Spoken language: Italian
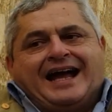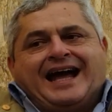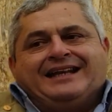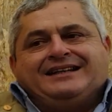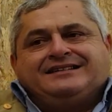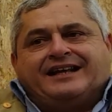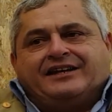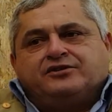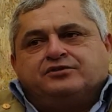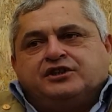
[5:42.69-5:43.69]

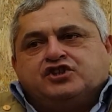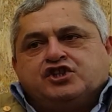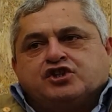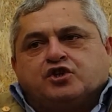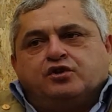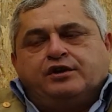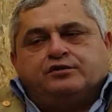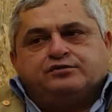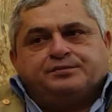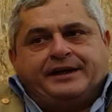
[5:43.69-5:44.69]
all'interno del circolo
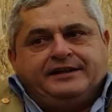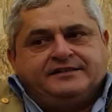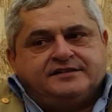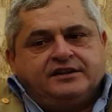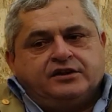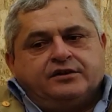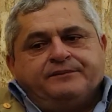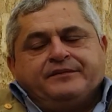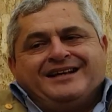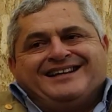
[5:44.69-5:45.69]
europeistico,